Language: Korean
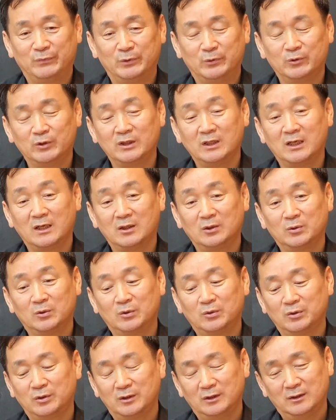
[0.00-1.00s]

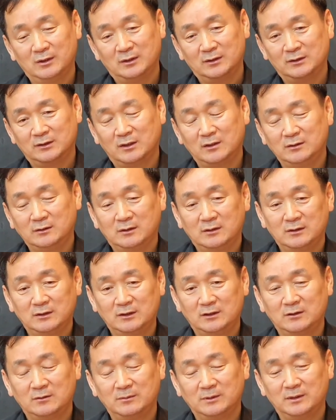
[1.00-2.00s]
우리나라도 청년
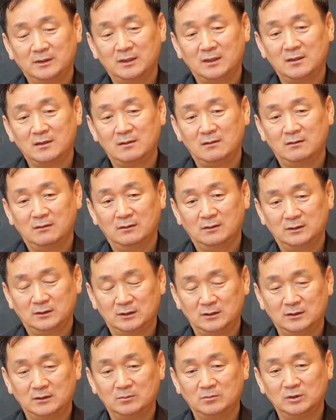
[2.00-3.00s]
실업이나
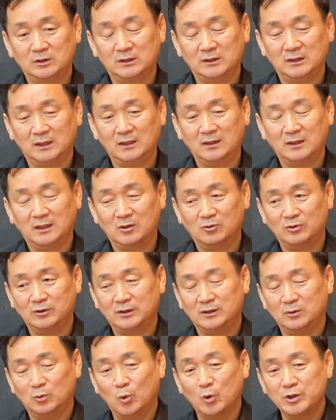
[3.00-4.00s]
지금은 이제 옛날에
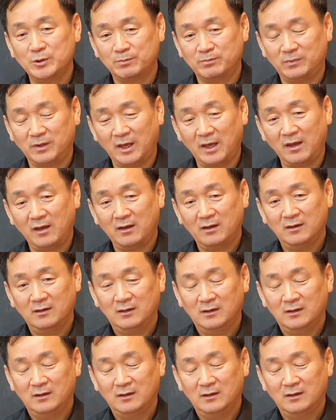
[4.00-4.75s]
우리 50대,